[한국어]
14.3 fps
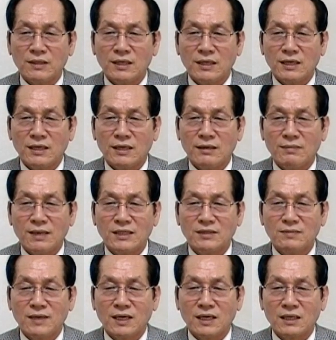예,
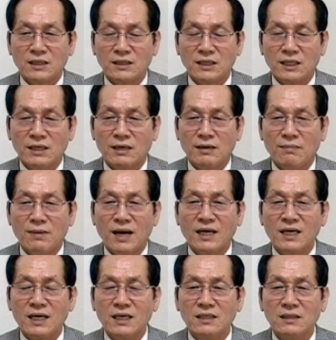마지막 이제
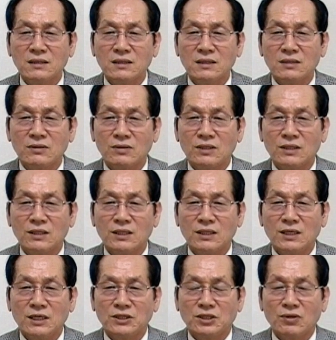망해가는 그런 이
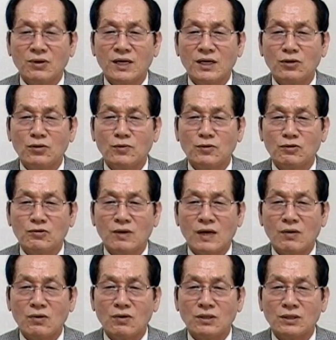정황에도
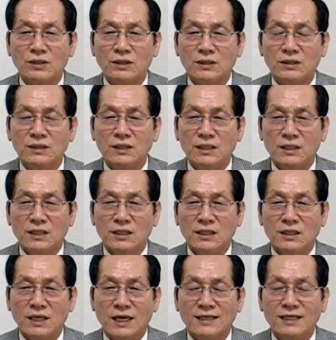불구하고 그들은 예,
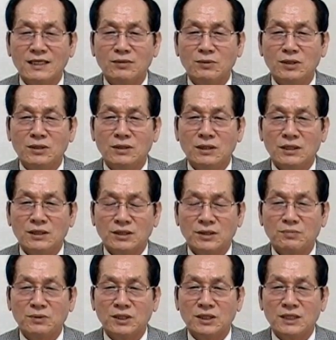하나님을
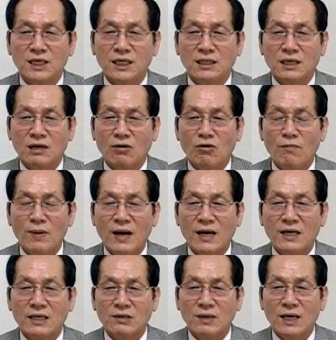섬기지 아니하고
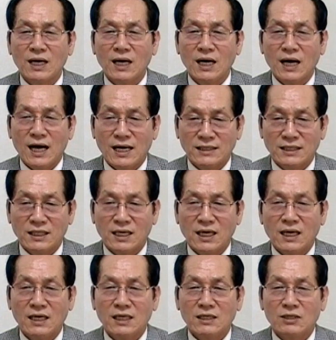바알과 아세라
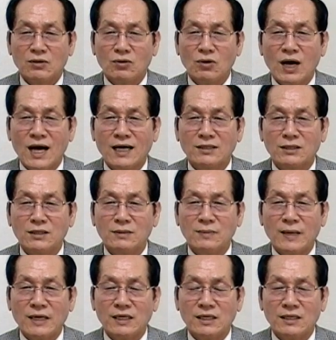그리고 아들을
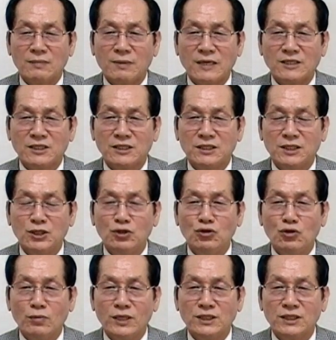예, 바치는
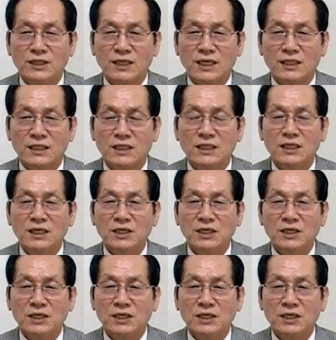흰놈의 신까지